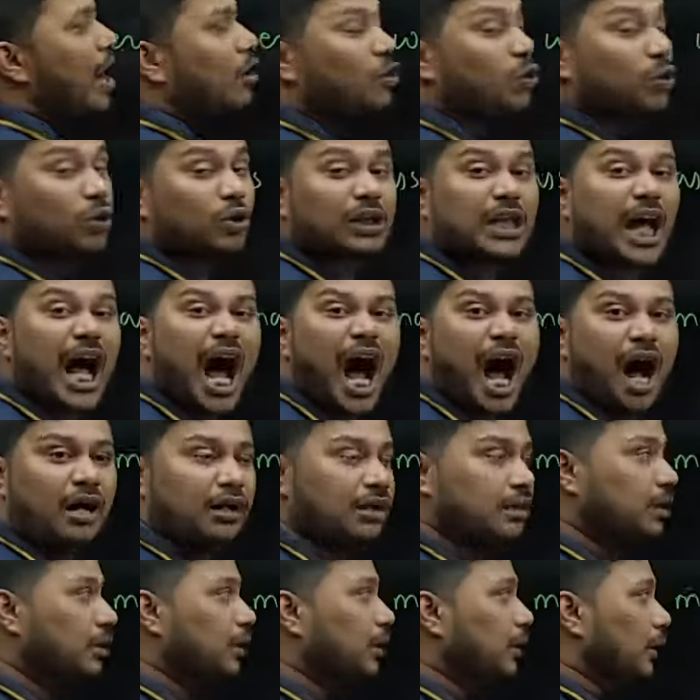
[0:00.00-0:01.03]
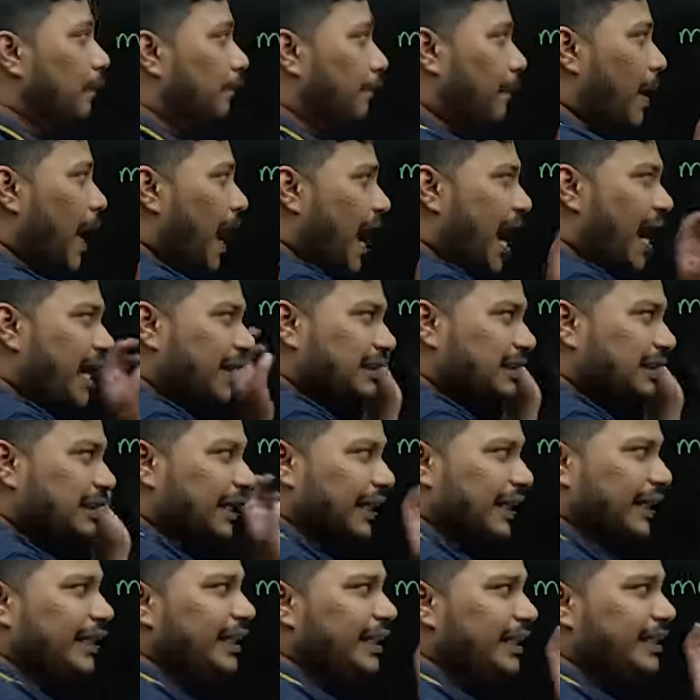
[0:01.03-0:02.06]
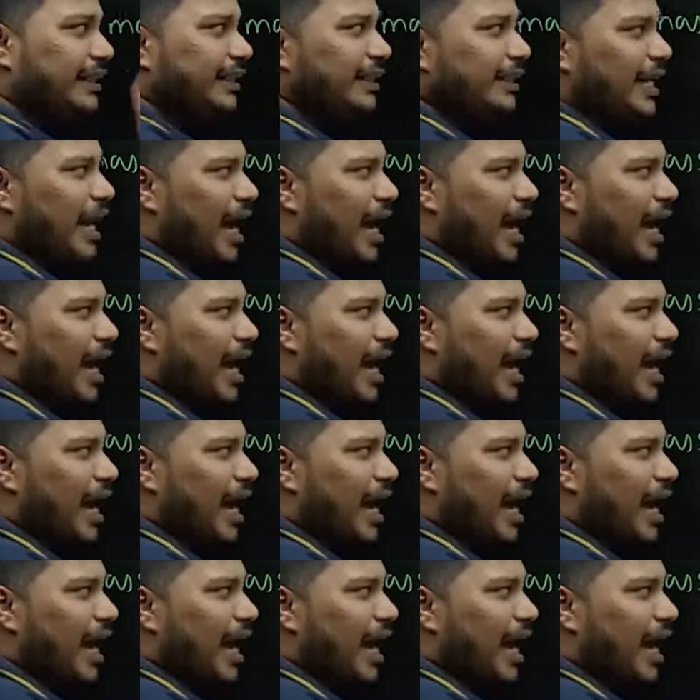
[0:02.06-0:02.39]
होता मास नहीं दिया